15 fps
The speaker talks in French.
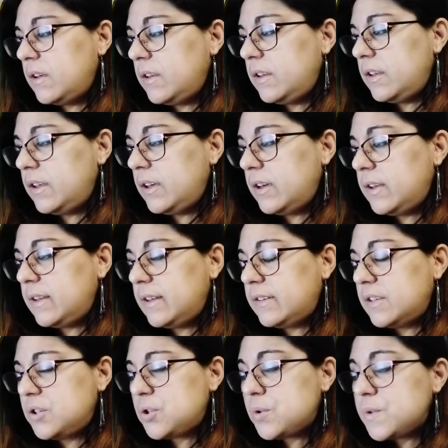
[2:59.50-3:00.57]
il y,
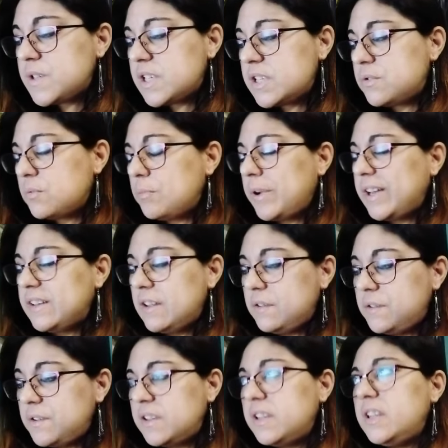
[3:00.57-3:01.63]
a des choses qui sont
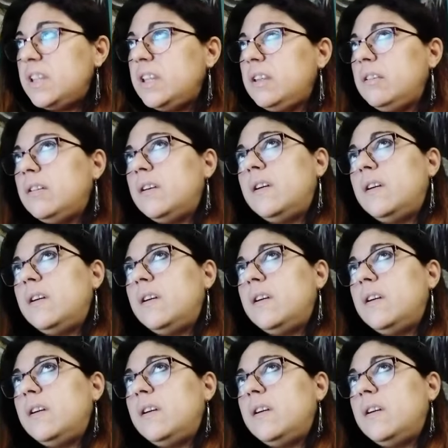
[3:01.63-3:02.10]
prédéfinies,